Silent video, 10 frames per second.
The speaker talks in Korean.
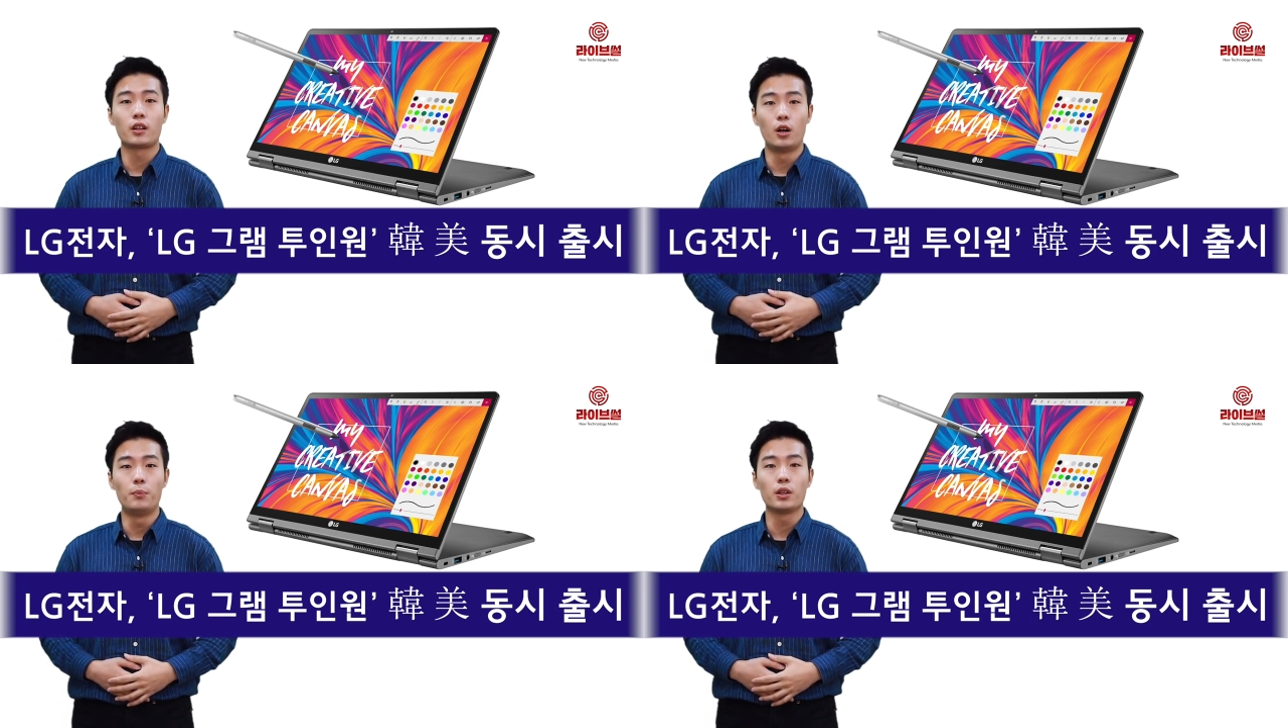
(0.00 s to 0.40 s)

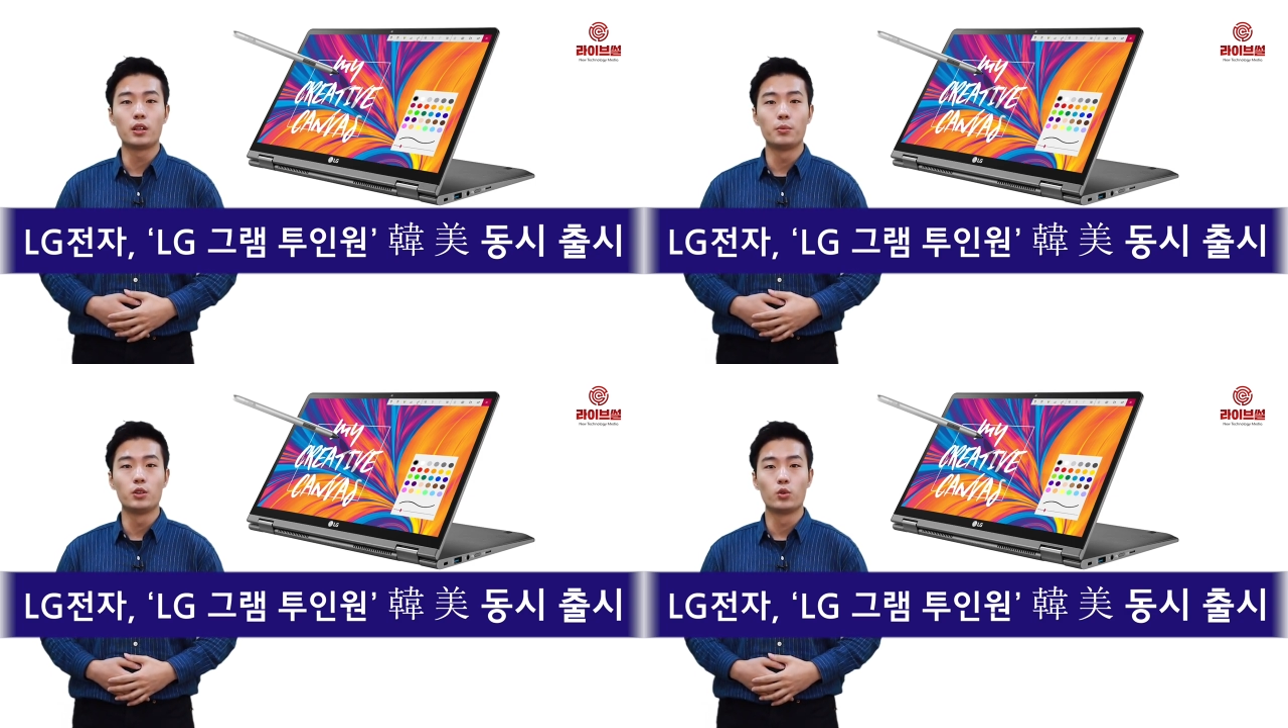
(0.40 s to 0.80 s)

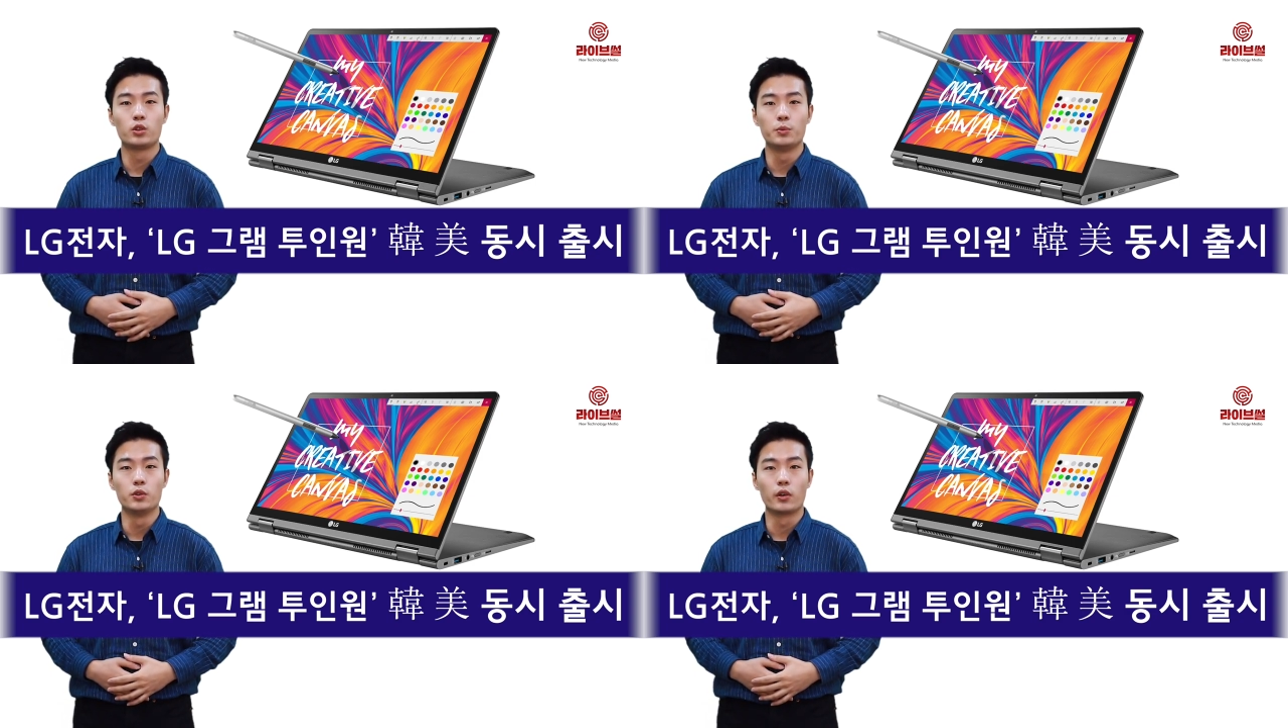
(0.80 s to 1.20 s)
컨버터블
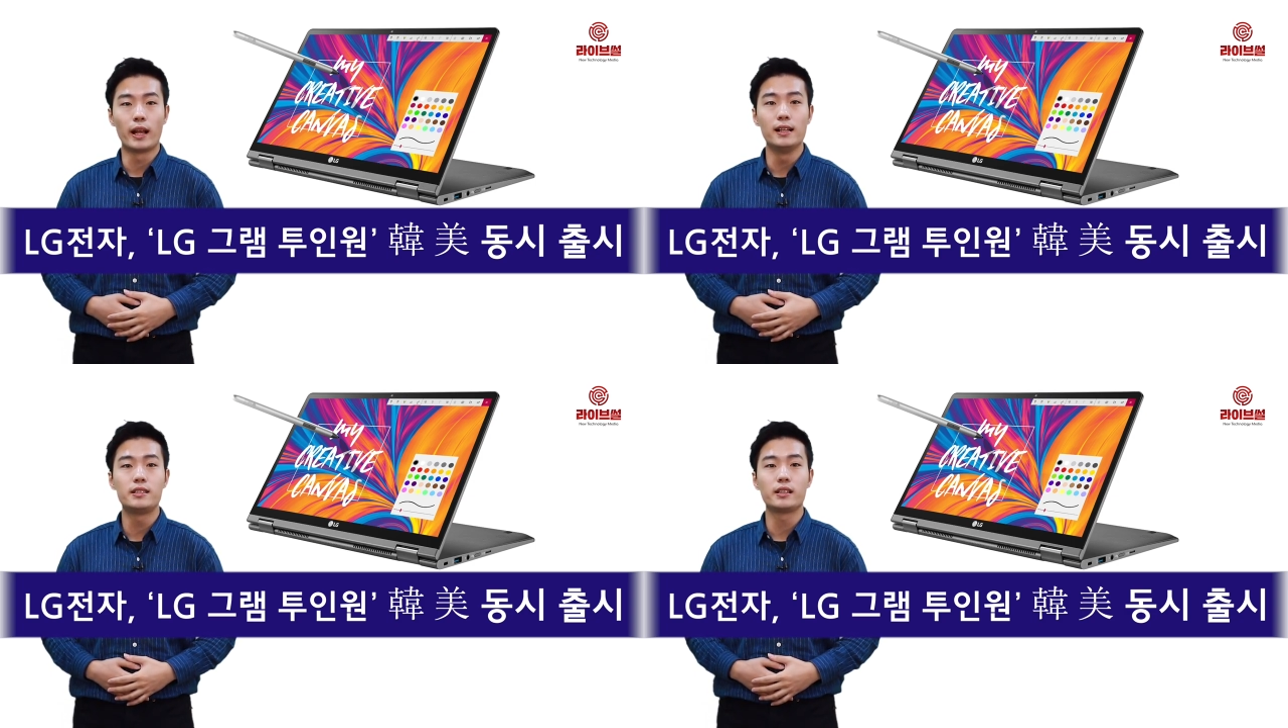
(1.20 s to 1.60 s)
노트북
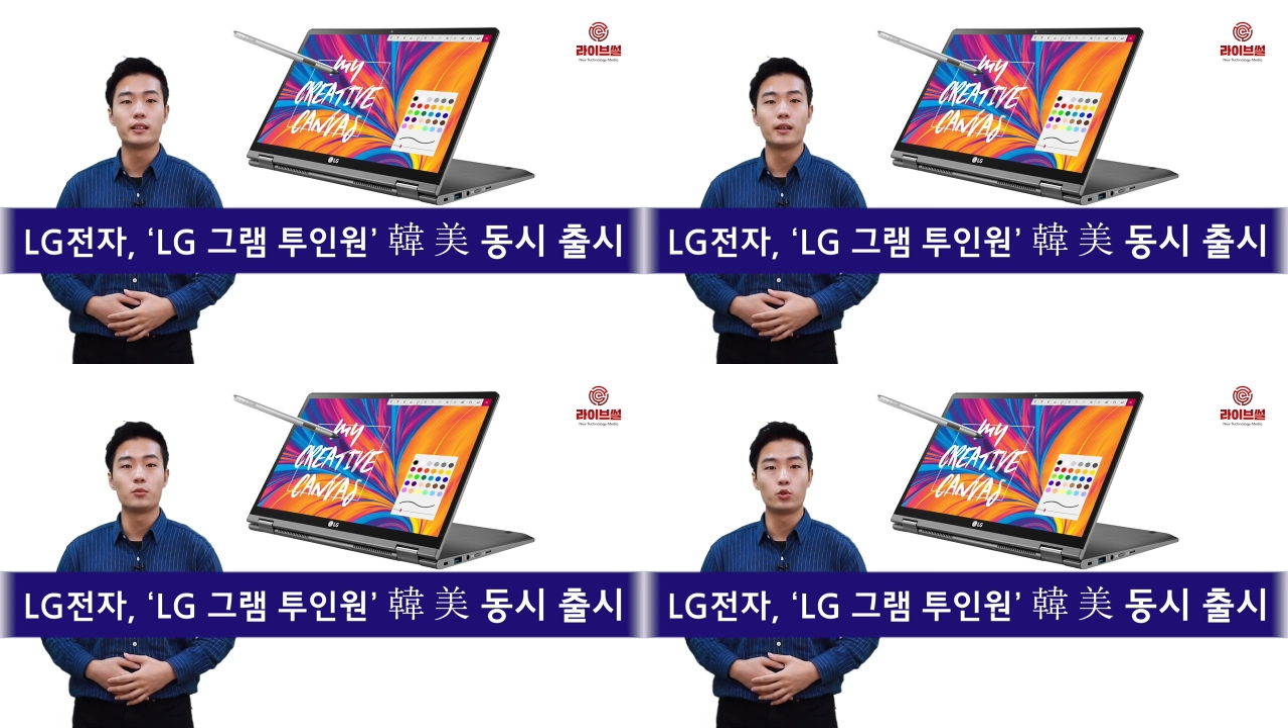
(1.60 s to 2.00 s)
LG
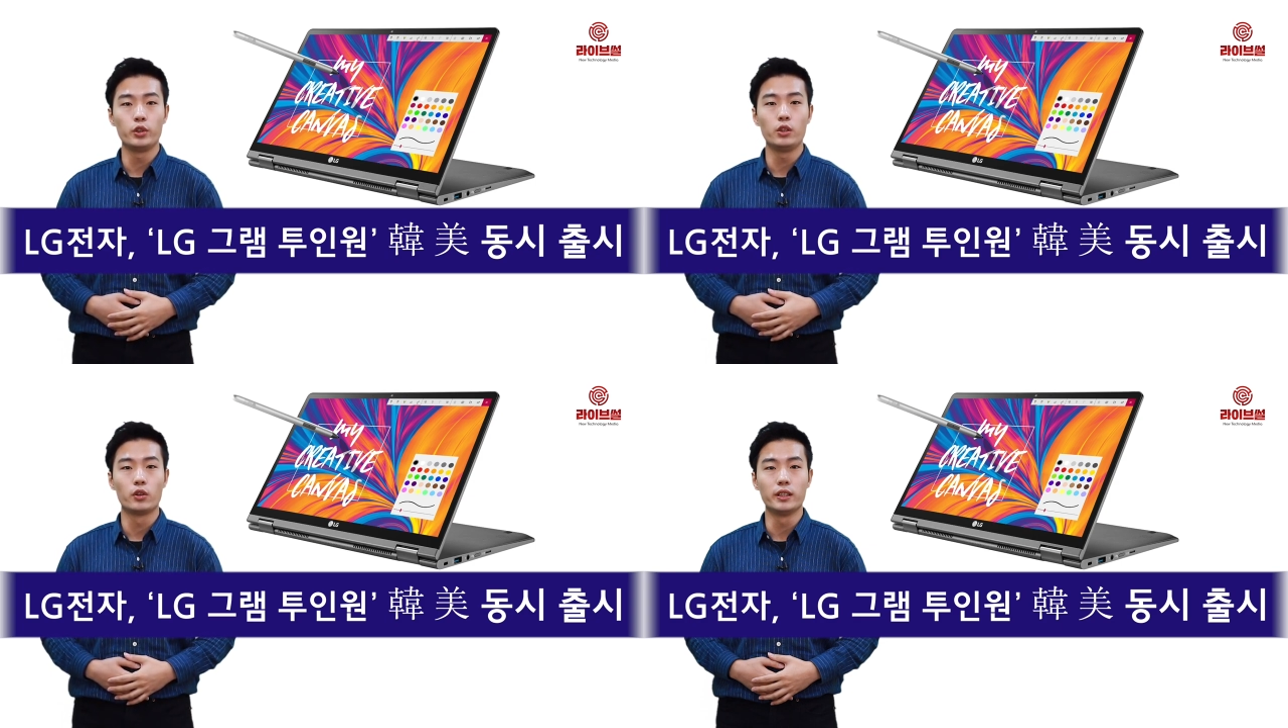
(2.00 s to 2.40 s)
그램
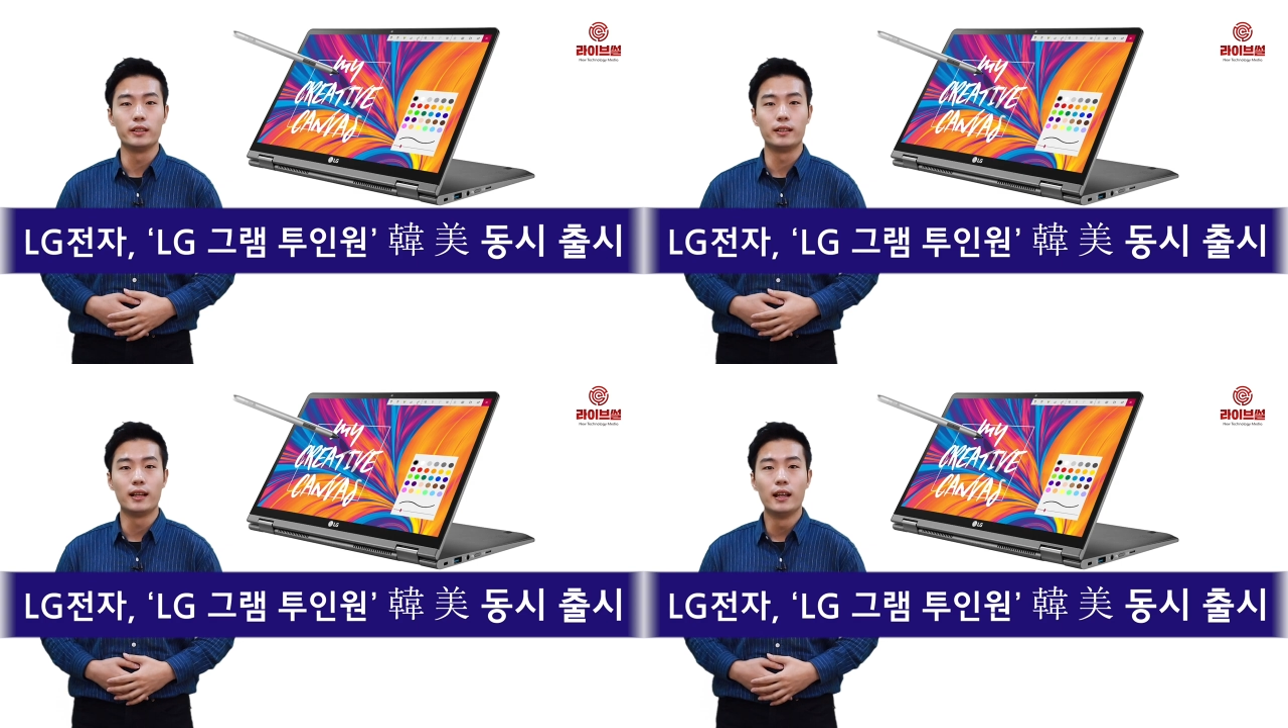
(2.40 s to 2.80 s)

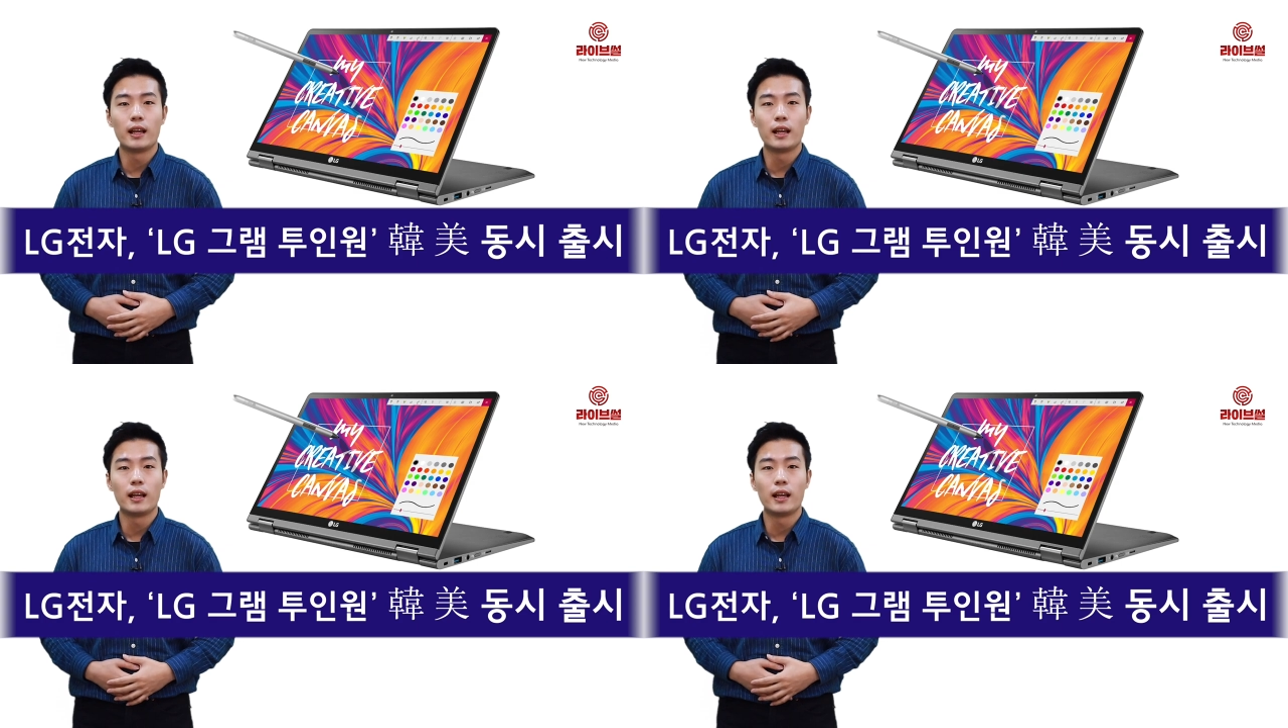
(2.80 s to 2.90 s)
2인원을